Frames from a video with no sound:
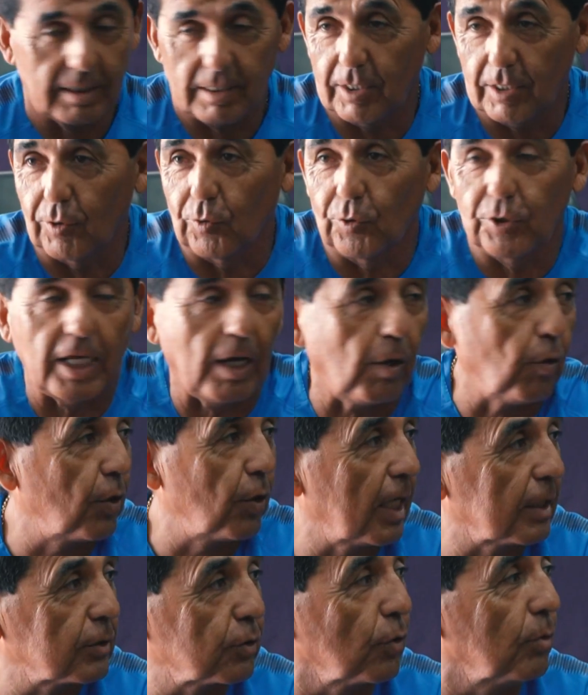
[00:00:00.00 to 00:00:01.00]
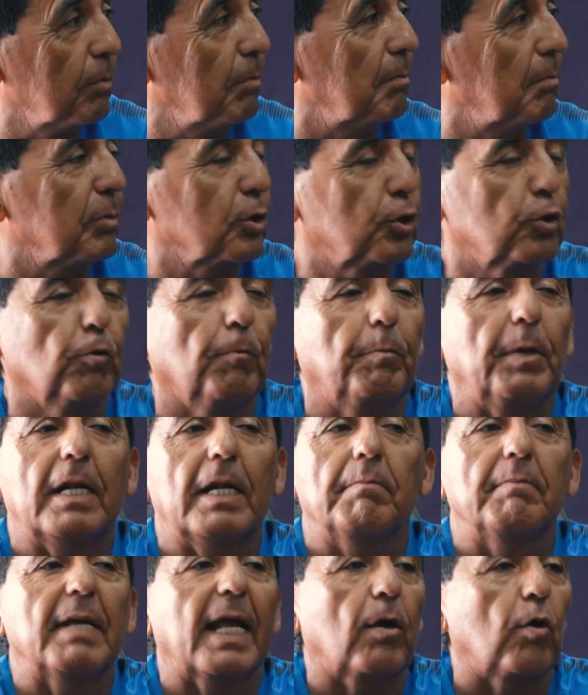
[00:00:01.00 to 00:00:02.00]
Los de ahora son súper
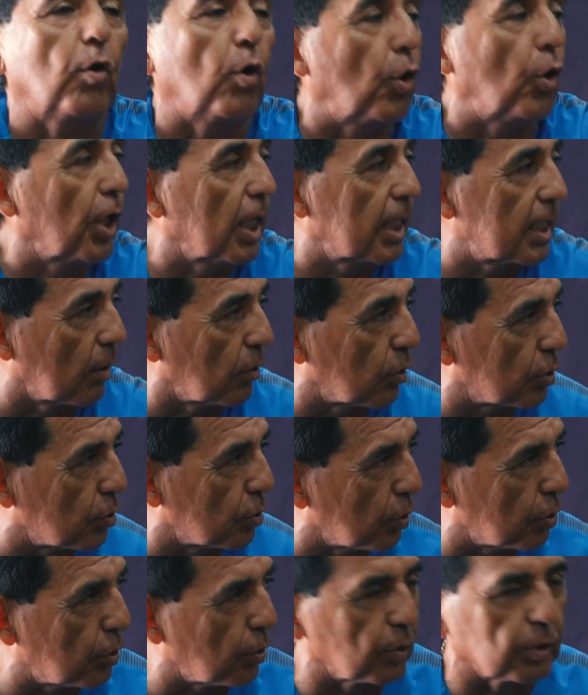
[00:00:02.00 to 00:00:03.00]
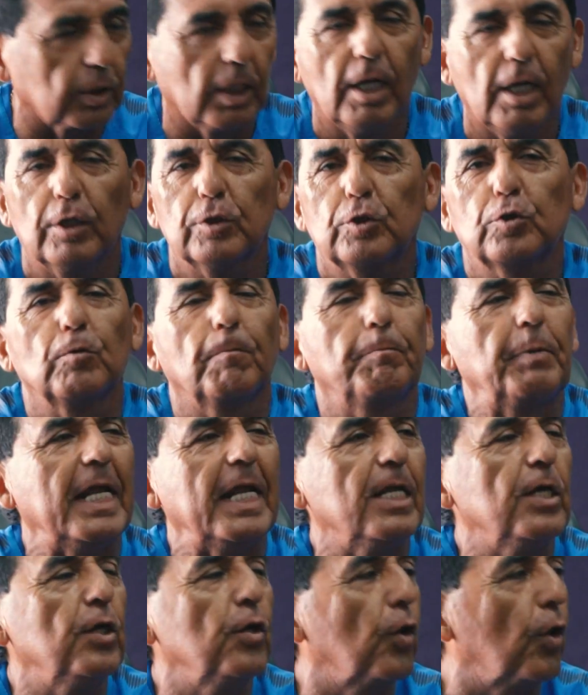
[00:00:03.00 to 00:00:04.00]
mejores a nosotros,
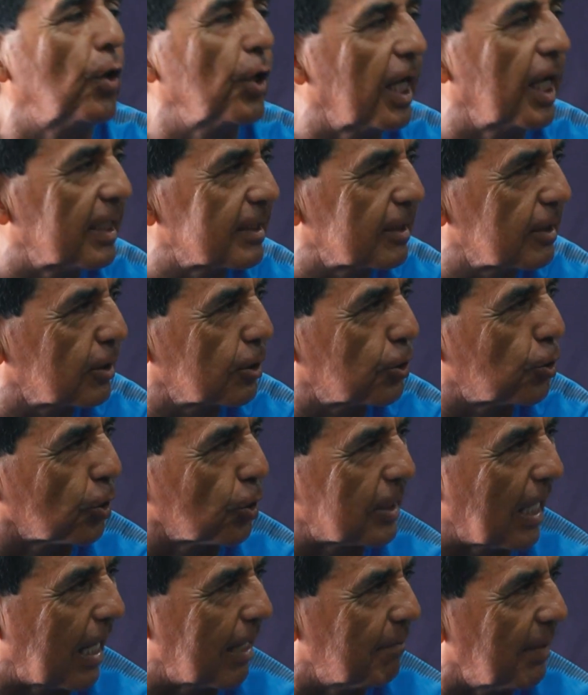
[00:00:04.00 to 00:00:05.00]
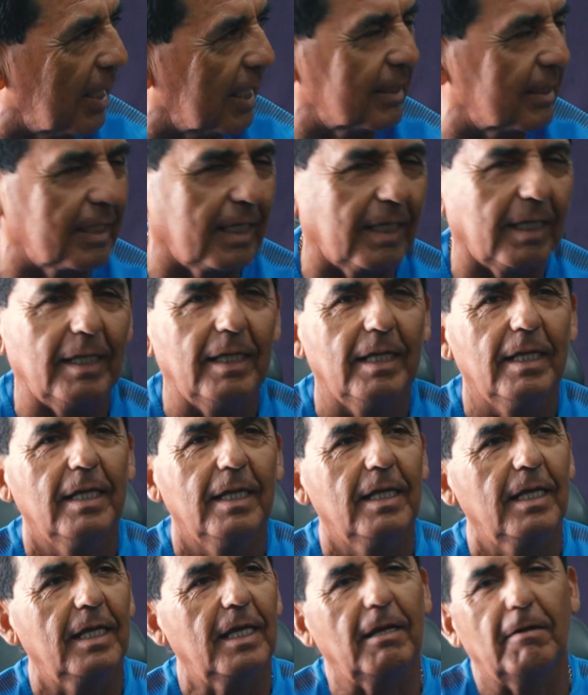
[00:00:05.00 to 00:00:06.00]
superiores totalmente
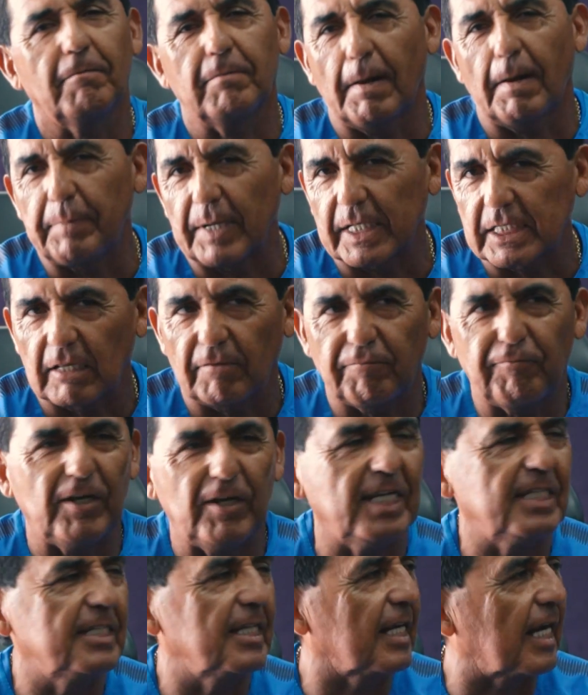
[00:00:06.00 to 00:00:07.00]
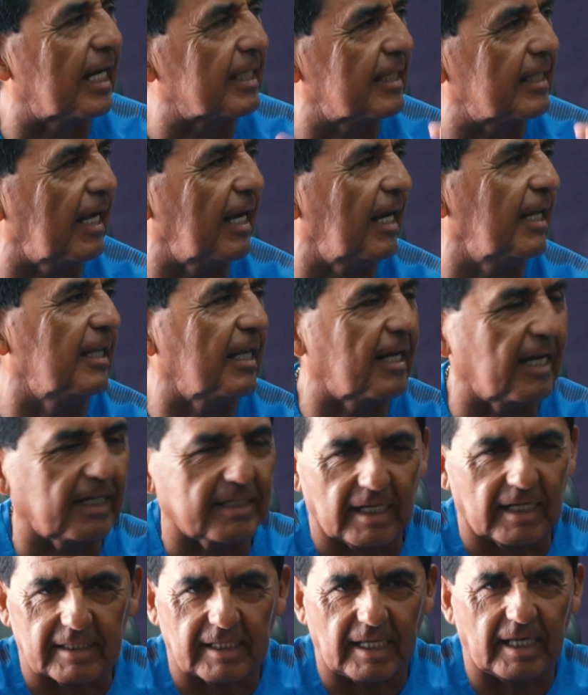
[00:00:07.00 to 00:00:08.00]
en la parte física, técnica,
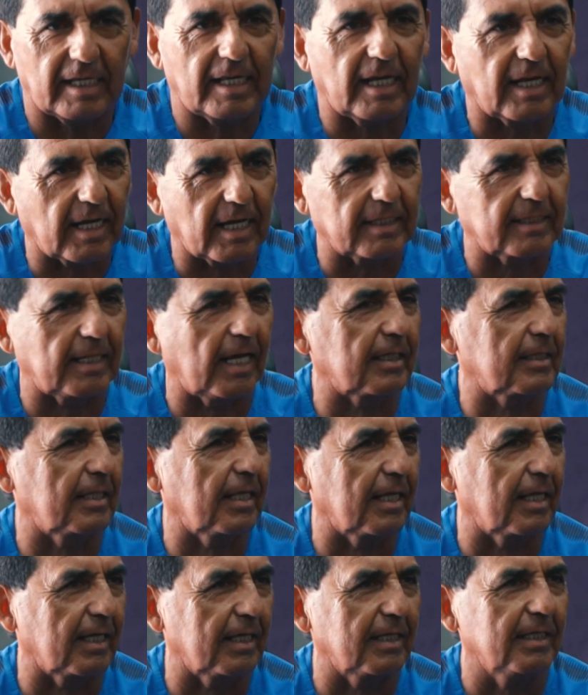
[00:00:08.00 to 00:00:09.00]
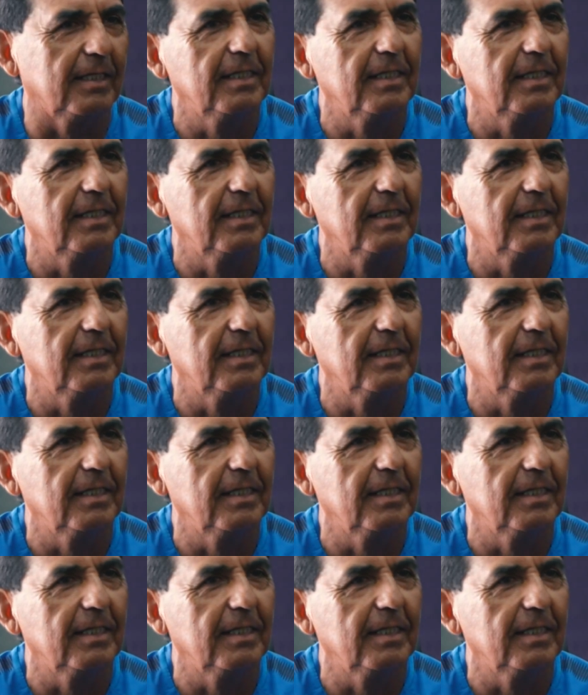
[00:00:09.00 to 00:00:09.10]
estratégica, táctica.